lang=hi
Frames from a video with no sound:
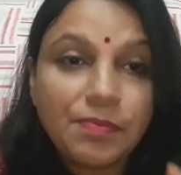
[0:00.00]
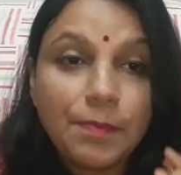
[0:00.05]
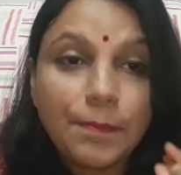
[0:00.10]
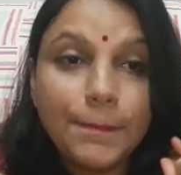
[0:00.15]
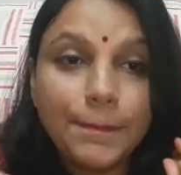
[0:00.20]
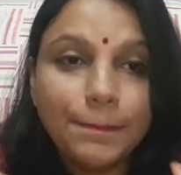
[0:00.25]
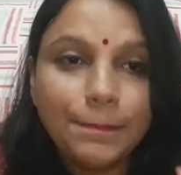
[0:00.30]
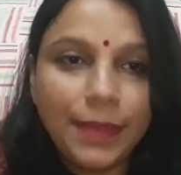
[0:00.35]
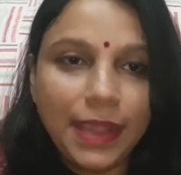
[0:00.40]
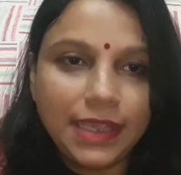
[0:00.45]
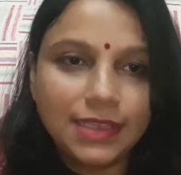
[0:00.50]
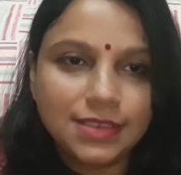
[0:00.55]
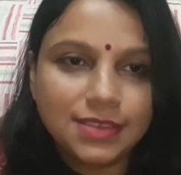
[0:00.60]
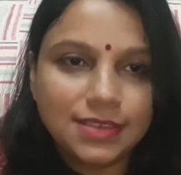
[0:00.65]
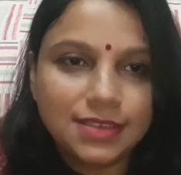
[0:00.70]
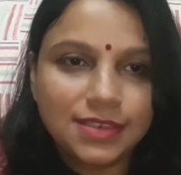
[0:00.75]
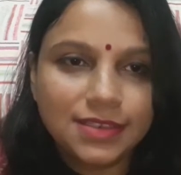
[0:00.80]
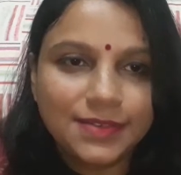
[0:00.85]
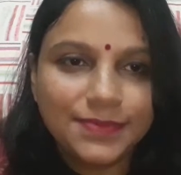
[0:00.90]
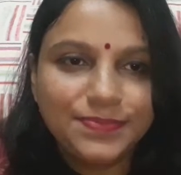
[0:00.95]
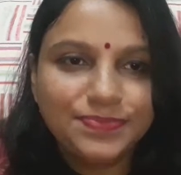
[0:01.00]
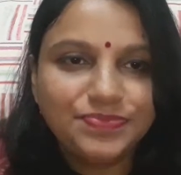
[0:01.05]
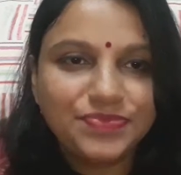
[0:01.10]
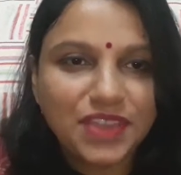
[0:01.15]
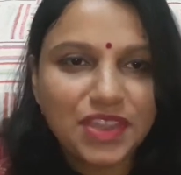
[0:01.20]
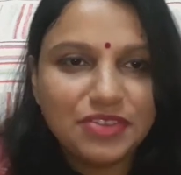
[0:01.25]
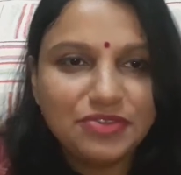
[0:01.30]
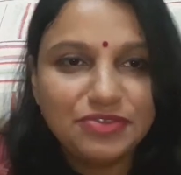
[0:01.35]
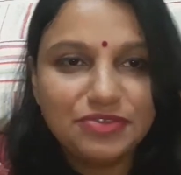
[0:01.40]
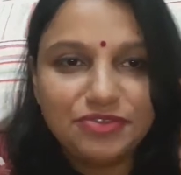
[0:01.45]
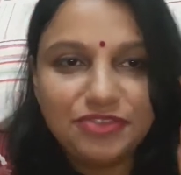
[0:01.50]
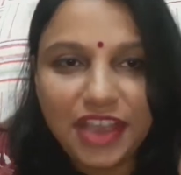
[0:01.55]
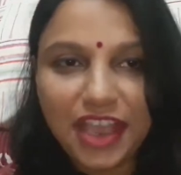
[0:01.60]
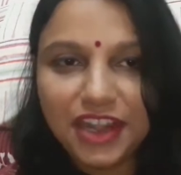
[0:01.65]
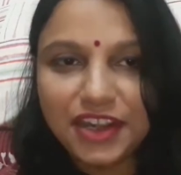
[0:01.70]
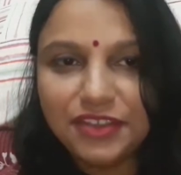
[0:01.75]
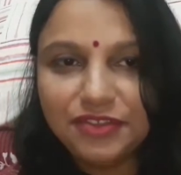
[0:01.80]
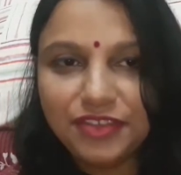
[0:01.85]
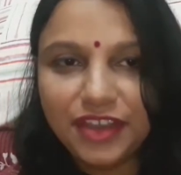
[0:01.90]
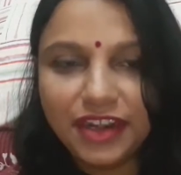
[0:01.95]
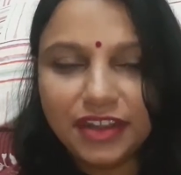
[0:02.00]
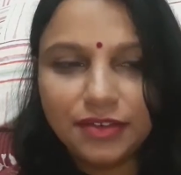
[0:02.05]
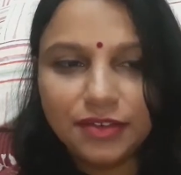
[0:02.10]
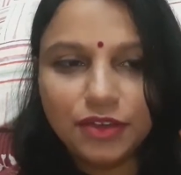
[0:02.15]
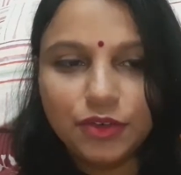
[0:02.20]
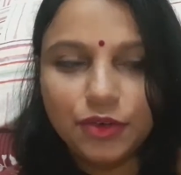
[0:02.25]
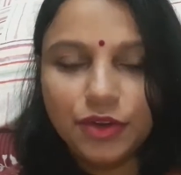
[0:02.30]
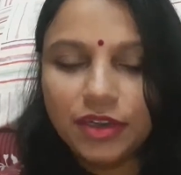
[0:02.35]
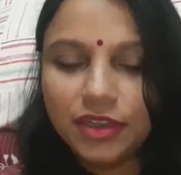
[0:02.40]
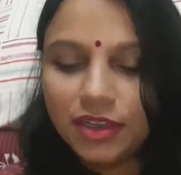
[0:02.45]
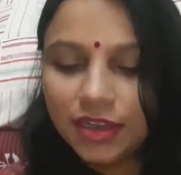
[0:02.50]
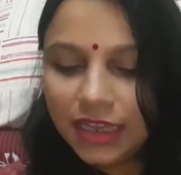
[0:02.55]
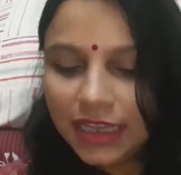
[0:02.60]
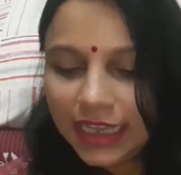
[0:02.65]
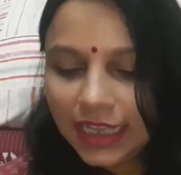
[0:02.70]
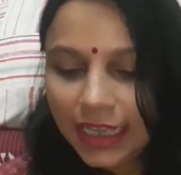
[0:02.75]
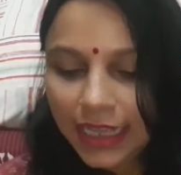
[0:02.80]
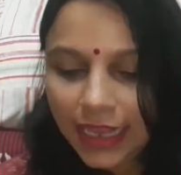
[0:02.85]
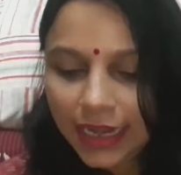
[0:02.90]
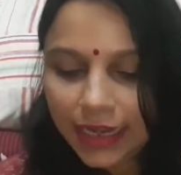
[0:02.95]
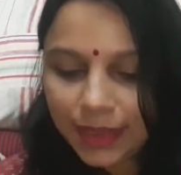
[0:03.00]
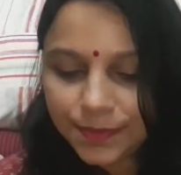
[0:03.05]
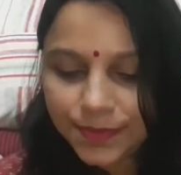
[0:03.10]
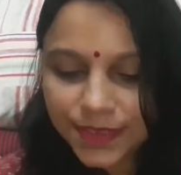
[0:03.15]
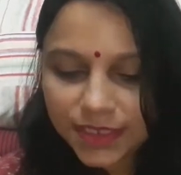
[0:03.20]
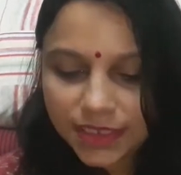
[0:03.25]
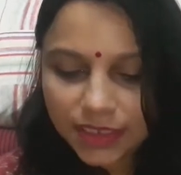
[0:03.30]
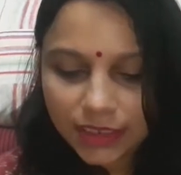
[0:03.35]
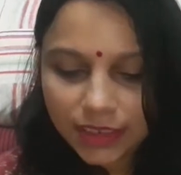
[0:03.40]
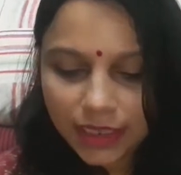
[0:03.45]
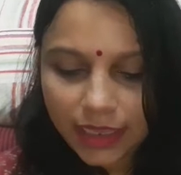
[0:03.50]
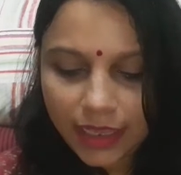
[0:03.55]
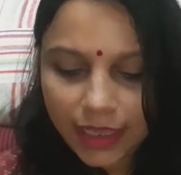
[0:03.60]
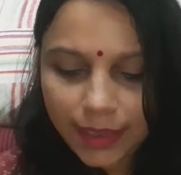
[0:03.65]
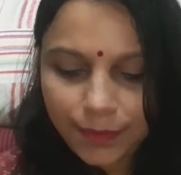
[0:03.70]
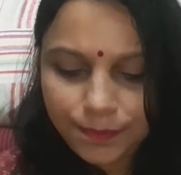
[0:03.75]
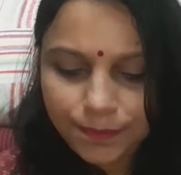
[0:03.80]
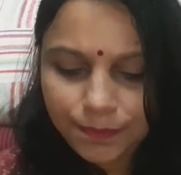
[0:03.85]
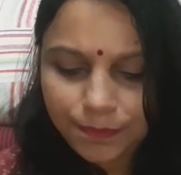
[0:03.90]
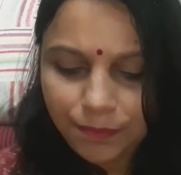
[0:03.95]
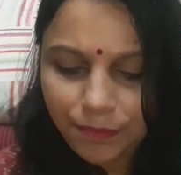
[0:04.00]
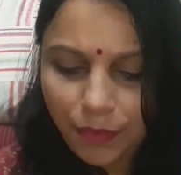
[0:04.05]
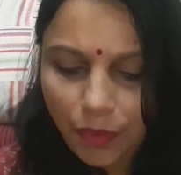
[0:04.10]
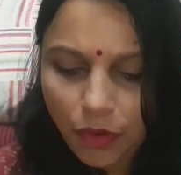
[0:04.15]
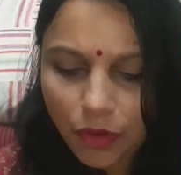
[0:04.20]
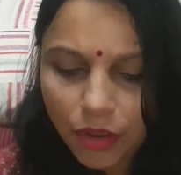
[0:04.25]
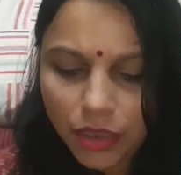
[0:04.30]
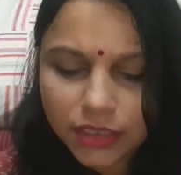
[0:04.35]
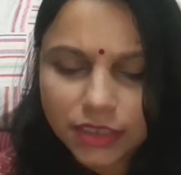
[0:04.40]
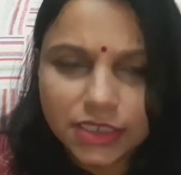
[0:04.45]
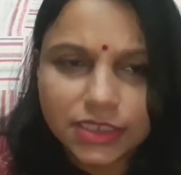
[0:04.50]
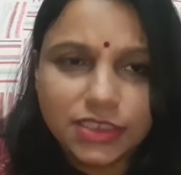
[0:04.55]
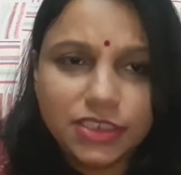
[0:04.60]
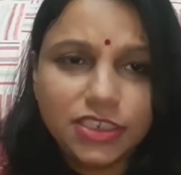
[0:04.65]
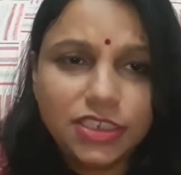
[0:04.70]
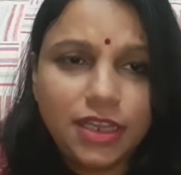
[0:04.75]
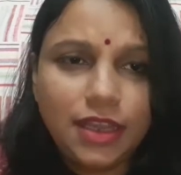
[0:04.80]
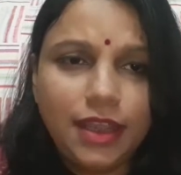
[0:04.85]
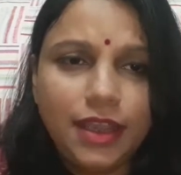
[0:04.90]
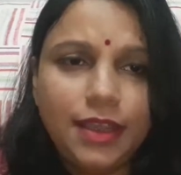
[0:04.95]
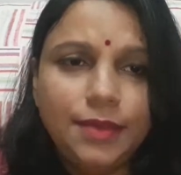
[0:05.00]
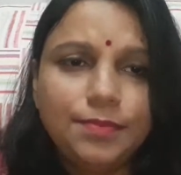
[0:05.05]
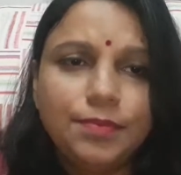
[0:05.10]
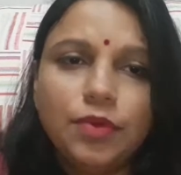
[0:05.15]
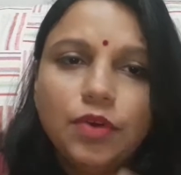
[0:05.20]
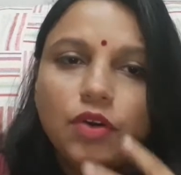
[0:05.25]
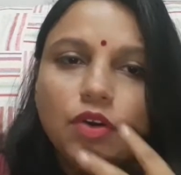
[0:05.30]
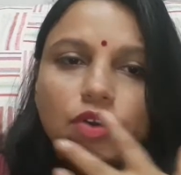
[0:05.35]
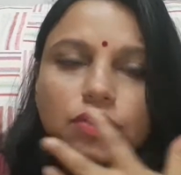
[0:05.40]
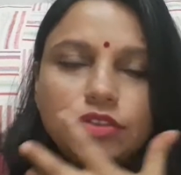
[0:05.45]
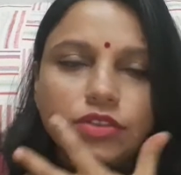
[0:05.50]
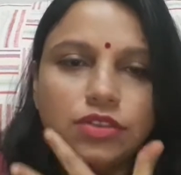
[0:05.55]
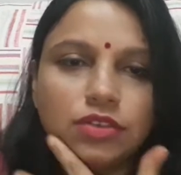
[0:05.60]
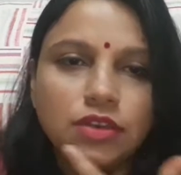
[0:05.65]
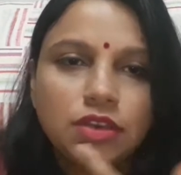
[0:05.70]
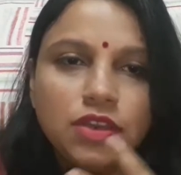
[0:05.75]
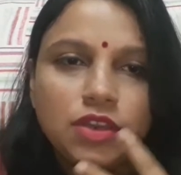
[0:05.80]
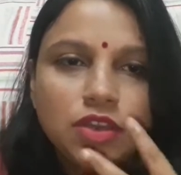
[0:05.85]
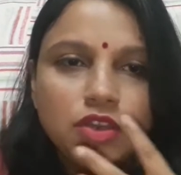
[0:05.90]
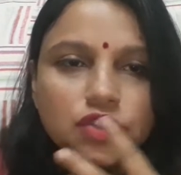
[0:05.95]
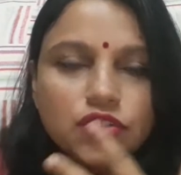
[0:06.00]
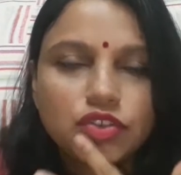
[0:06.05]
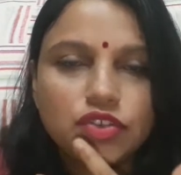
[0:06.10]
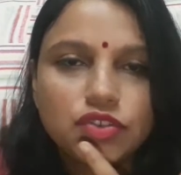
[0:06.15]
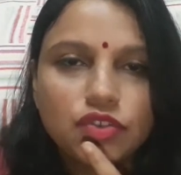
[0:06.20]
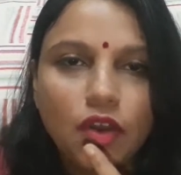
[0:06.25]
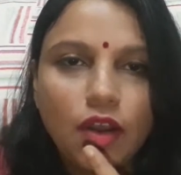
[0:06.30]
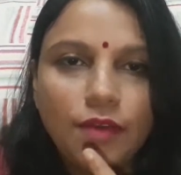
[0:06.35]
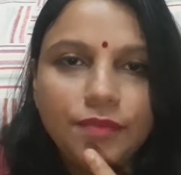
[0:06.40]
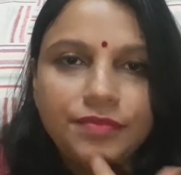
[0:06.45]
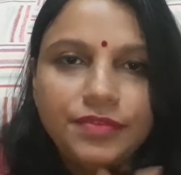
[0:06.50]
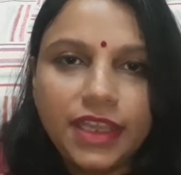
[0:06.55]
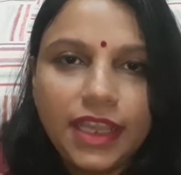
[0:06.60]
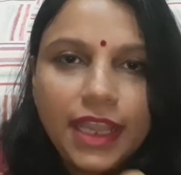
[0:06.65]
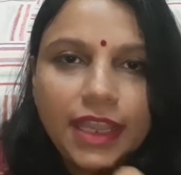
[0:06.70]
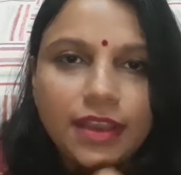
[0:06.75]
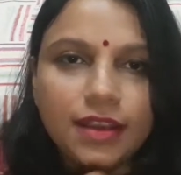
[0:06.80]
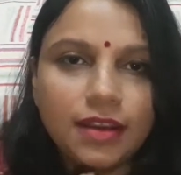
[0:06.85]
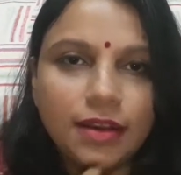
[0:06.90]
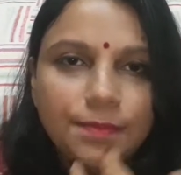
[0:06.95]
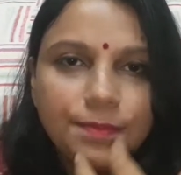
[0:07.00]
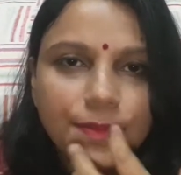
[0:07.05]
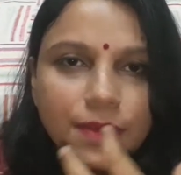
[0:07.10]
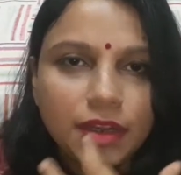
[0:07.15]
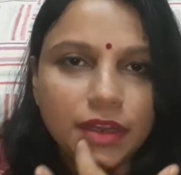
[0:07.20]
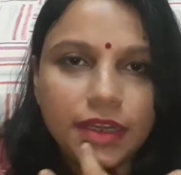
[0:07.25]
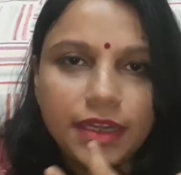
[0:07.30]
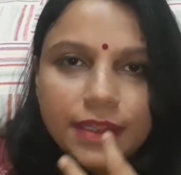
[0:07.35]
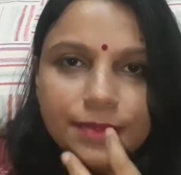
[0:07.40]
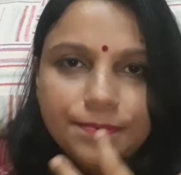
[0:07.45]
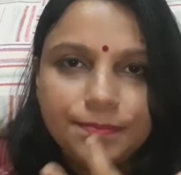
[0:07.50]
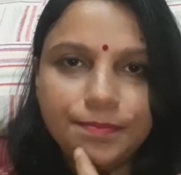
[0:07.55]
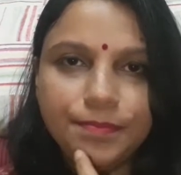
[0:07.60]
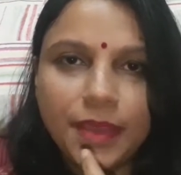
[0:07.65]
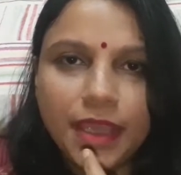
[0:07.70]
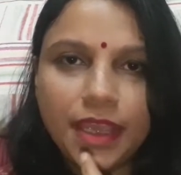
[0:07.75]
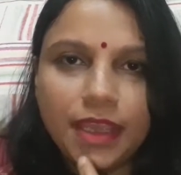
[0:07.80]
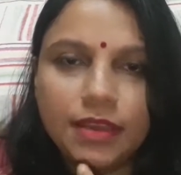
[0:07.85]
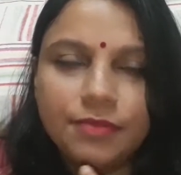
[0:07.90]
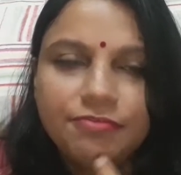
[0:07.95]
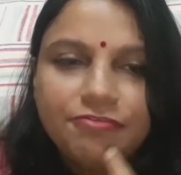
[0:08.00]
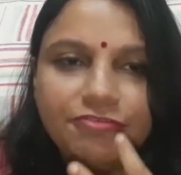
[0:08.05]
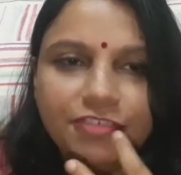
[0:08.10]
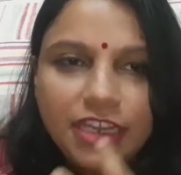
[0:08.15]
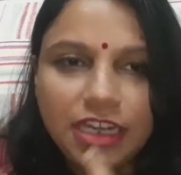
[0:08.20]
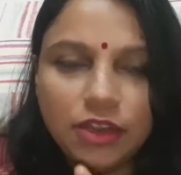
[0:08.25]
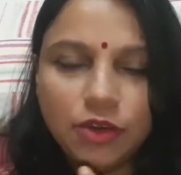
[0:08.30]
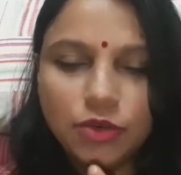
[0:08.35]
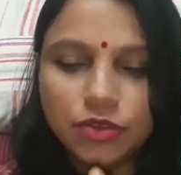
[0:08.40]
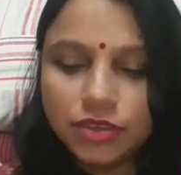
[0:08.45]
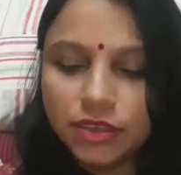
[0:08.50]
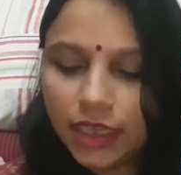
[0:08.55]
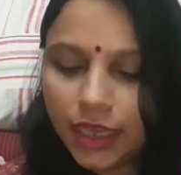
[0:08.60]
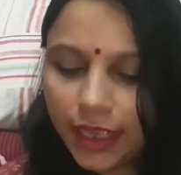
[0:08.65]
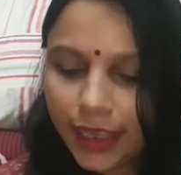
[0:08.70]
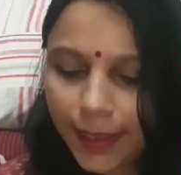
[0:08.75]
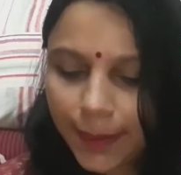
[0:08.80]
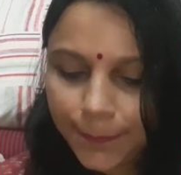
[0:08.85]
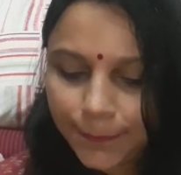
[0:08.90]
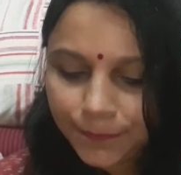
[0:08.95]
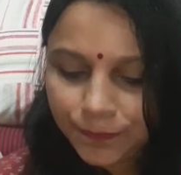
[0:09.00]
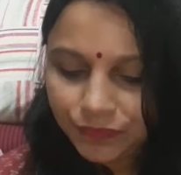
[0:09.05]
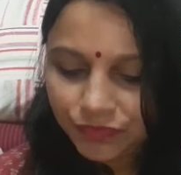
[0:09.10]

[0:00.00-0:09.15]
बेस्ट वेरी वेरी गुड लिपस्टिक है बहुत अच्छा है बहुत सॉफ्ट एक आपका लिप में फिल होता है